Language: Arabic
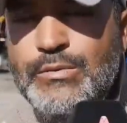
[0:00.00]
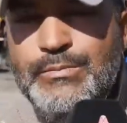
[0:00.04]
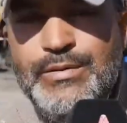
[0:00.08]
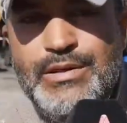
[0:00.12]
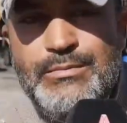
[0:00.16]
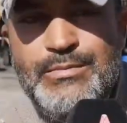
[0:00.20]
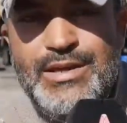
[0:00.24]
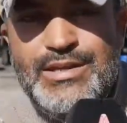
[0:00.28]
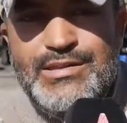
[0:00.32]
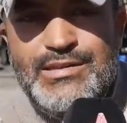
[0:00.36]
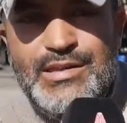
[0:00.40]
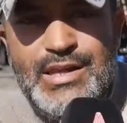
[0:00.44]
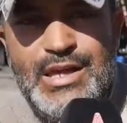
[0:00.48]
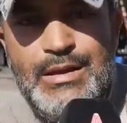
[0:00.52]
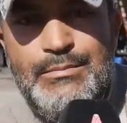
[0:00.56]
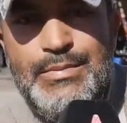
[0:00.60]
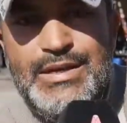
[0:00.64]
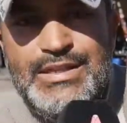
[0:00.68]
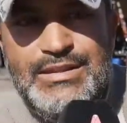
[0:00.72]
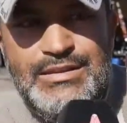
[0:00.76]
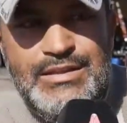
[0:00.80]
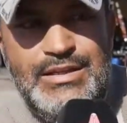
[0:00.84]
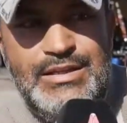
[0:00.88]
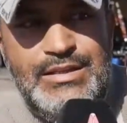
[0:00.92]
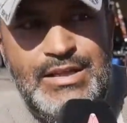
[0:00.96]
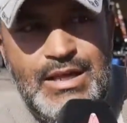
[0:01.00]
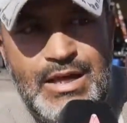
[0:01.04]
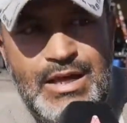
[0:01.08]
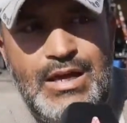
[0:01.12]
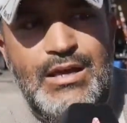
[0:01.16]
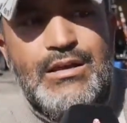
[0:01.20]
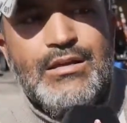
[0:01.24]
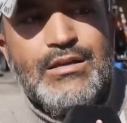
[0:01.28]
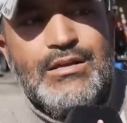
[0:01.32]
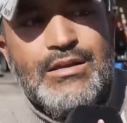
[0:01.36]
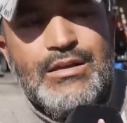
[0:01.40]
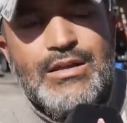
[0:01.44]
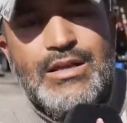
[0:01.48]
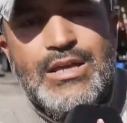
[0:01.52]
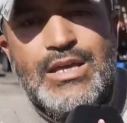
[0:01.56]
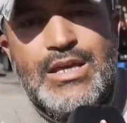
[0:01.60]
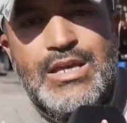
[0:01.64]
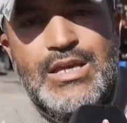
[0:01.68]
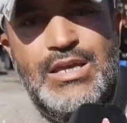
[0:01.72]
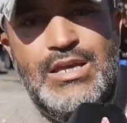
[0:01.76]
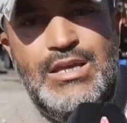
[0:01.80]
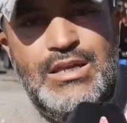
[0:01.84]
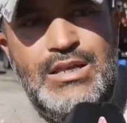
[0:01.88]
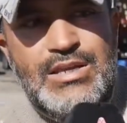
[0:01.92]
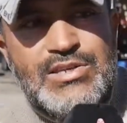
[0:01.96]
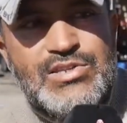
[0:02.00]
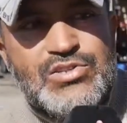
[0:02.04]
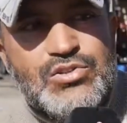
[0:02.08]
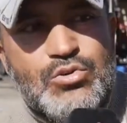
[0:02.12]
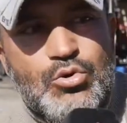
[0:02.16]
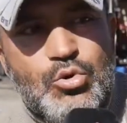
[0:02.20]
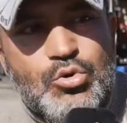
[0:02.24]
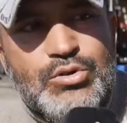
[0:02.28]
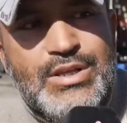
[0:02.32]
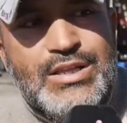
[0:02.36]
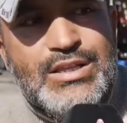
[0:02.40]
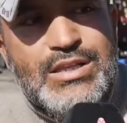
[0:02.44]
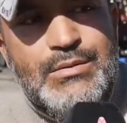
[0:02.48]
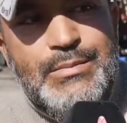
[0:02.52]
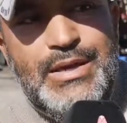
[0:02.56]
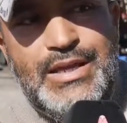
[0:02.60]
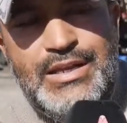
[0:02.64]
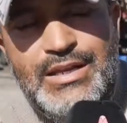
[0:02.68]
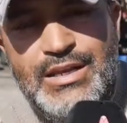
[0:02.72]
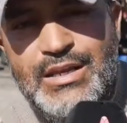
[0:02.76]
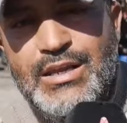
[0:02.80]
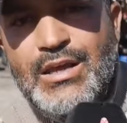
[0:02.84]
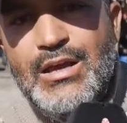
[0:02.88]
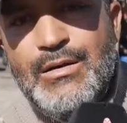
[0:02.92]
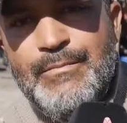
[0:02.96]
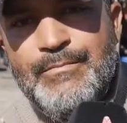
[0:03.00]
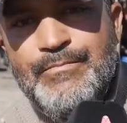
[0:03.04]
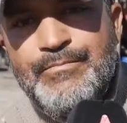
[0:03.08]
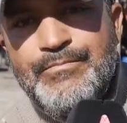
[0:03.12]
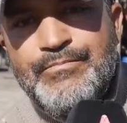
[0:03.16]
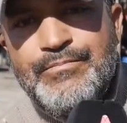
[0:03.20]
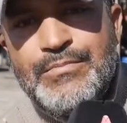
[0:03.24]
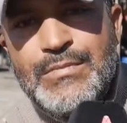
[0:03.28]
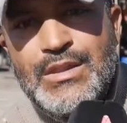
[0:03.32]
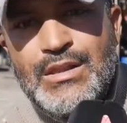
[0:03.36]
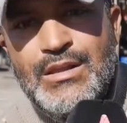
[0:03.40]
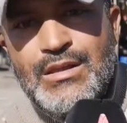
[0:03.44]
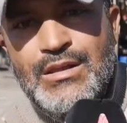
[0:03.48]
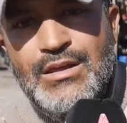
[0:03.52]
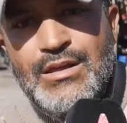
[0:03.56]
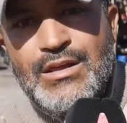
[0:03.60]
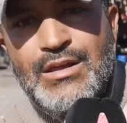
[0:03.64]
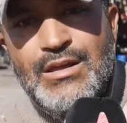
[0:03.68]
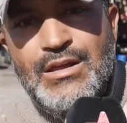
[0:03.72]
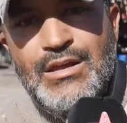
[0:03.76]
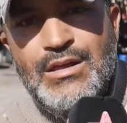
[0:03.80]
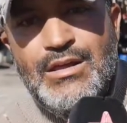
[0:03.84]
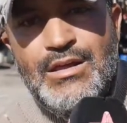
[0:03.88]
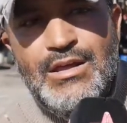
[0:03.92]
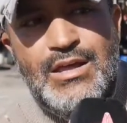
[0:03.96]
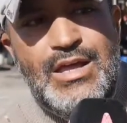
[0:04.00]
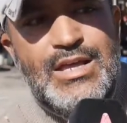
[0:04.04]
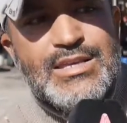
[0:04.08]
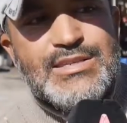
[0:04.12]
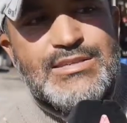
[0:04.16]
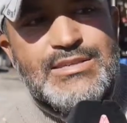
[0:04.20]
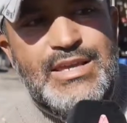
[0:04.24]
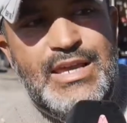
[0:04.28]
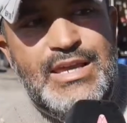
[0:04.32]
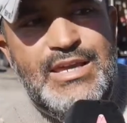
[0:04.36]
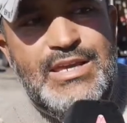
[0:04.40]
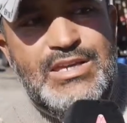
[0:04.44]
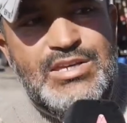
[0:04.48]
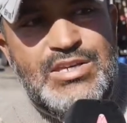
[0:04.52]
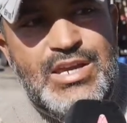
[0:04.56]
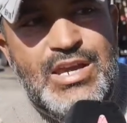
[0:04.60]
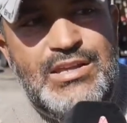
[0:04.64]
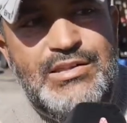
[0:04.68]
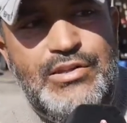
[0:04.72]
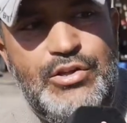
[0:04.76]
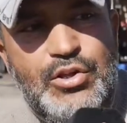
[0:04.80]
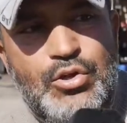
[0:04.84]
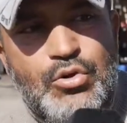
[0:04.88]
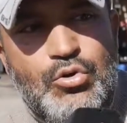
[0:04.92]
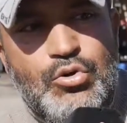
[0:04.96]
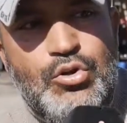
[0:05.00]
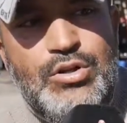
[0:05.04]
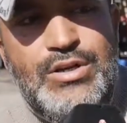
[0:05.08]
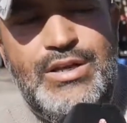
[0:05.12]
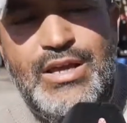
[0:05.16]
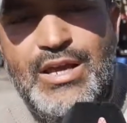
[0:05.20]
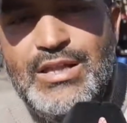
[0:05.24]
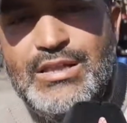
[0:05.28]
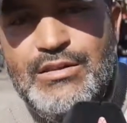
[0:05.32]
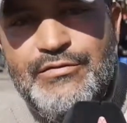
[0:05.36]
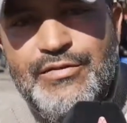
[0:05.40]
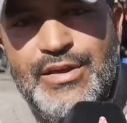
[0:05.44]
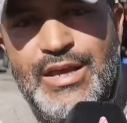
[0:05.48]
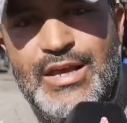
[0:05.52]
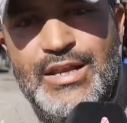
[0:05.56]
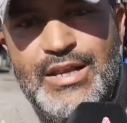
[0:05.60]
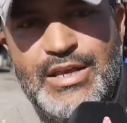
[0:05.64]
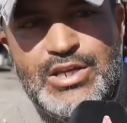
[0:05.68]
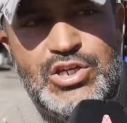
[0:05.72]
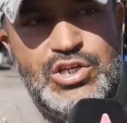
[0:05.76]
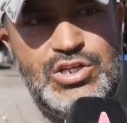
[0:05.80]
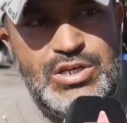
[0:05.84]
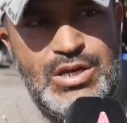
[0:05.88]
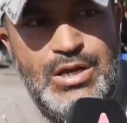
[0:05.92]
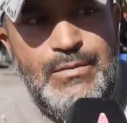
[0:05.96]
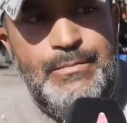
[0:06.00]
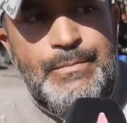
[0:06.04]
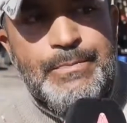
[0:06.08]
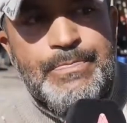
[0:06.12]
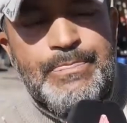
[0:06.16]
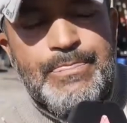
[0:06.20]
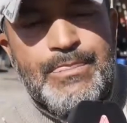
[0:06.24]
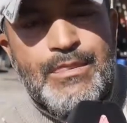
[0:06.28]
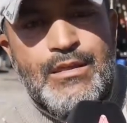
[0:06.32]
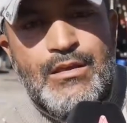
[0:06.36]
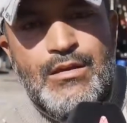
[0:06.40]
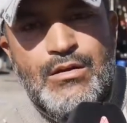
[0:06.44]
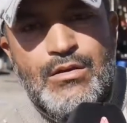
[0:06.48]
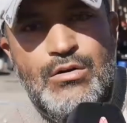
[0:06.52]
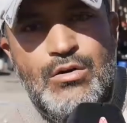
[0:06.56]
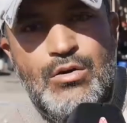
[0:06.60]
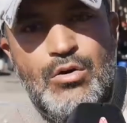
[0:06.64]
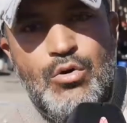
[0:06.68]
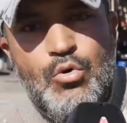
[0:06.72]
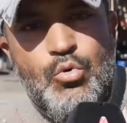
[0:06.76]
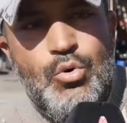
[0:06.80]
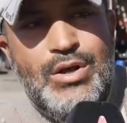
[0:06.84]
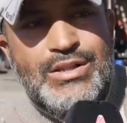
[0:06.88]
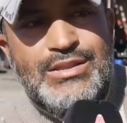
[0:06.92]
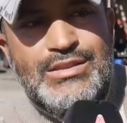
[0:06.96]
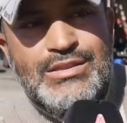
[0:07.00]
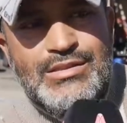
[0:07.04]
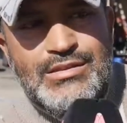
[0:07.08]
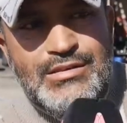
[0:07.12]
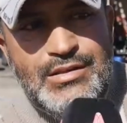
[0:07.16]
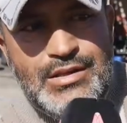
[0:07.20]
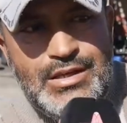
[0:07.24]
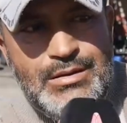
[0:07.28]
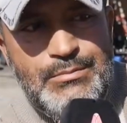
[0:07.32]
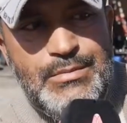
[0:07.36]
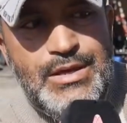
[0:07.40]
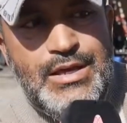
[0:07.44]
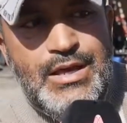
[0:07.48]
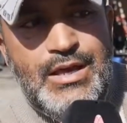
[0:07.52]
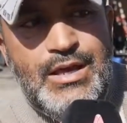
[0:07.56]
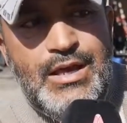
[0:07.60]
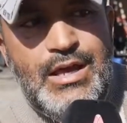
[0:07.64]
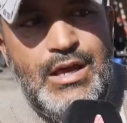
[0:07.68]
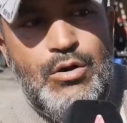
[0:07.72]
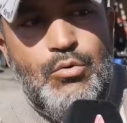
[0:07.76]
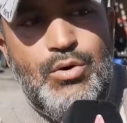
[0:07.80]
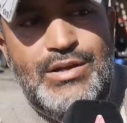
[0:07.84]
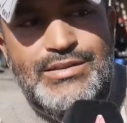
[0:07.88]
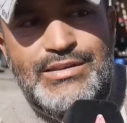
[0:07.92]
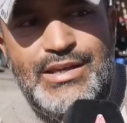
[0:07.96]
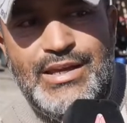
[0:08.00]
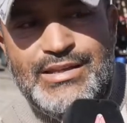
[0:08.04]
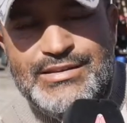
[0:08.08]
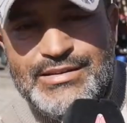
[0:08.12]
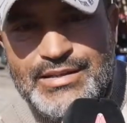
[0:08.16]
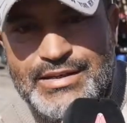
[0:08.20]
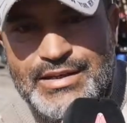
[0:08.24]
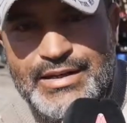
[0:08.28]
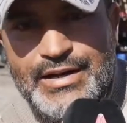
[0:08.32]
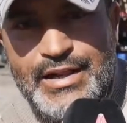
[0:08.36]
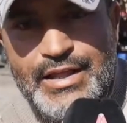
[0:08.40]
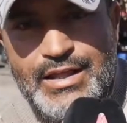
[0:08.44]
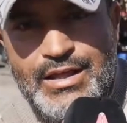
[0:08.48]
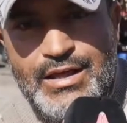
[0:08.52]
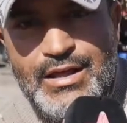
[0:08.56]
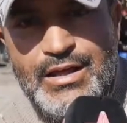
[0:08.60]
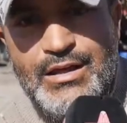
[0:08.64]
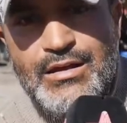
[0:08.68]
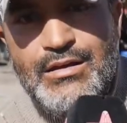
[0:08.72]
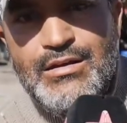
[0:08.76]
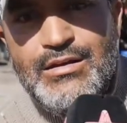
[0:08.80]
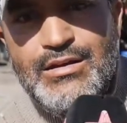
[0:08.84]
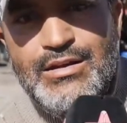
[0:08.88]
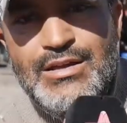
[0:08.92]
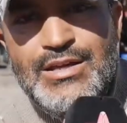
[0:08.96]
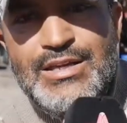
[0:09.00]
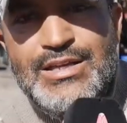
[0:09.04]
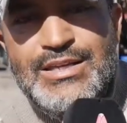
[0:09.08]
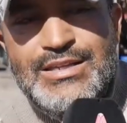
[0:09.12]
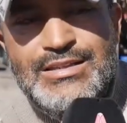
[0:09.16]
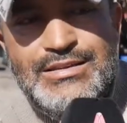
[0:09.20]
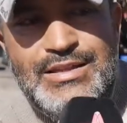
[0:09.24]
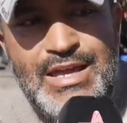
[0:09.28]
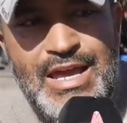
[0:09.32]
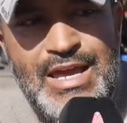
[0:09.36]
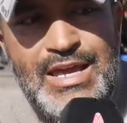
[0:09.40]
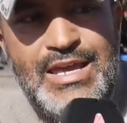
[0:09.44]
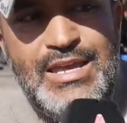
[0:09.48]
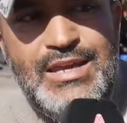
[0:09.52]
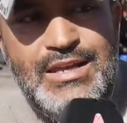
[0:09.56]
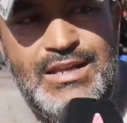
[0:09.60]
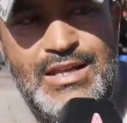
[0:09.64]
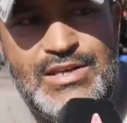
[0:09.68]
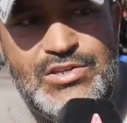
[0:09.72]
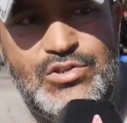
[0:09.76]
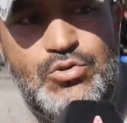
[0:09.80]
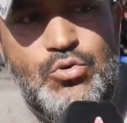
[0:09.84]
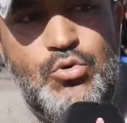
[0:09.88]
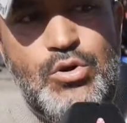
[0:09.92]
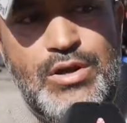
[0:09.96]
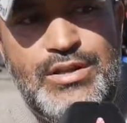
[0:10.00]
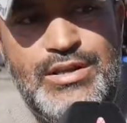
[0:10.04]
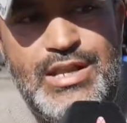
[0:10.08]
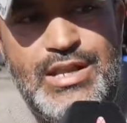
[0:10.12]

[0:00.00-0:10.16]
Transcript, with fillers: بمثابة نداء إلى السلطات المعنية قصد إيجاد حلول لهذه الفئة الهشة وتنظيمها وتأطيرها داخل سوق